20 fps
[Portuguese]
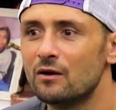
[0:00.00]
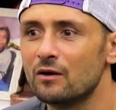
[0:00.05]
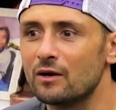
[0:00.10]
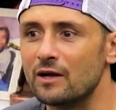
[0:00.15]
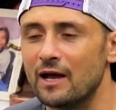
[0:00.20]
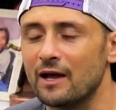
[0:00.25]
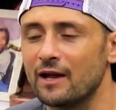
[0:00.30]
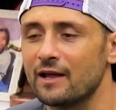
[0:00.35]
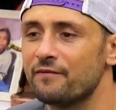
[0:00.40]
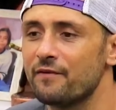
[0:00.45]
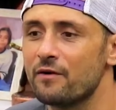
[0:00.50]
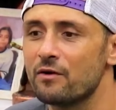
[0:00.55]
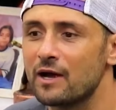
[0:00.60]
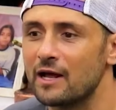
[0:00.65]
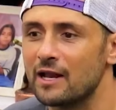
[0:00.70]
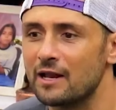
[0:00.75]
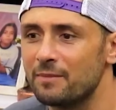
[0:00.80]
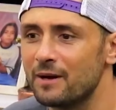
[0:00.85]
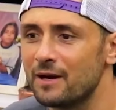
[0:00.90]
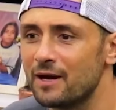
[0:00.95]
O cara quer ver o
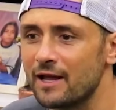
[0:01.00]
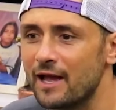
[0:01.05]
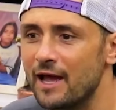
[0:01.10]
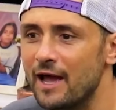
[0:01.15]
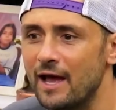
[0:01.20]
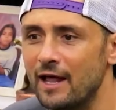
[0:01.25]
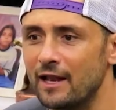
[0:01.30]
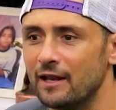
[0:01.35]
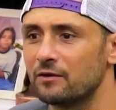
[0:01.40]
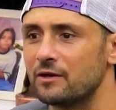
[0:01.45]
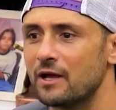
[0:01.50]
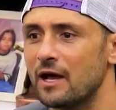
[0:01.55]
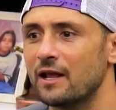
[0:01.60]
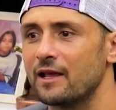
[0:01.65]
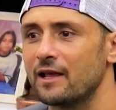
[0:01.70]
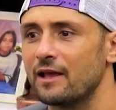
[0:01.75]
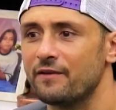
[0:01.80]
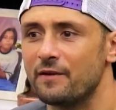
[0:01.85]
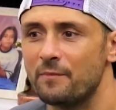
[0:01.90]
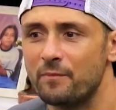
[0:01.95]
cara banguela. O é cara é
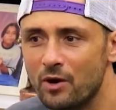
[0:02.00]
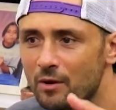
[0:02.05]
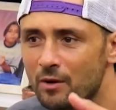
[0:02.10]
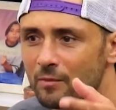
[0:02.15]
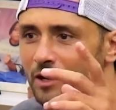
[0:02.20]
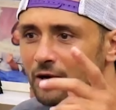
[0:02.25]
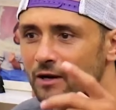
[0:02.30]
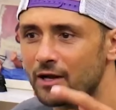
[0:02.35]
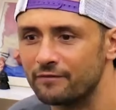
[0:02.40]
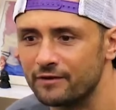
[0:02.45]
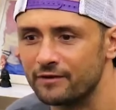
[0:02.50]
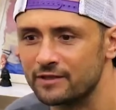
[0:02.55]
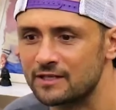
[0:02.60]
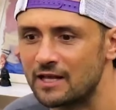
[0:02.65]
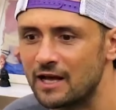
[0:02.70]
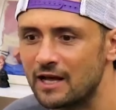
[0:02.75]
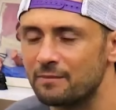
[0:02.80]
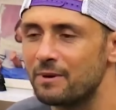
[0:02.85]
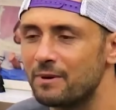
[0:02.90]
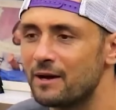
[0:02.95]
quer ver, mesmo. pô, mano, quer ver esse
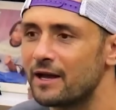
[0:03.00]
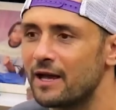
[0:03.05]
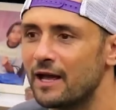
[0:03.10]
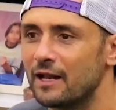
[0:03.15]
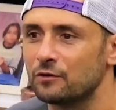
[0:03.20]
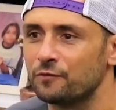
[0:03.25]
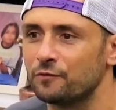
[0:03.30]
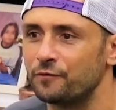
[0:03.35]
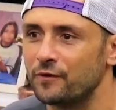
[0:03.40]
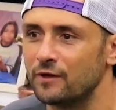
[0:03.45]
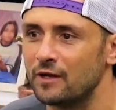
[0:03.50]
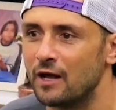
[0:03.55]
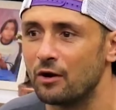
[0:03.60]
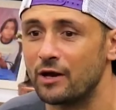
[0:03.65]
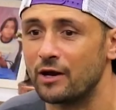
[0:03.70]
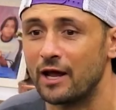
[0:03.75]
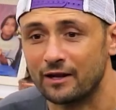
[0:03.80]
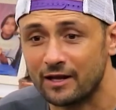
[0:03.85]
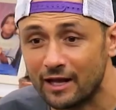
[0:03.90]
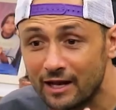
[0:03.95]
cara banguela no é final. Eu
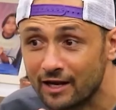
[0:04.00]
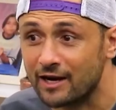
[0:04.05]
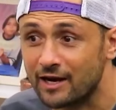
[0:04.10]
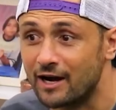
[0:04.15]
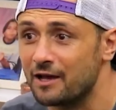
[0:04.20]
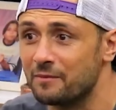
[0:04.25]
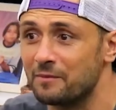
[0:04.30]
quero aí. que ele ganhe,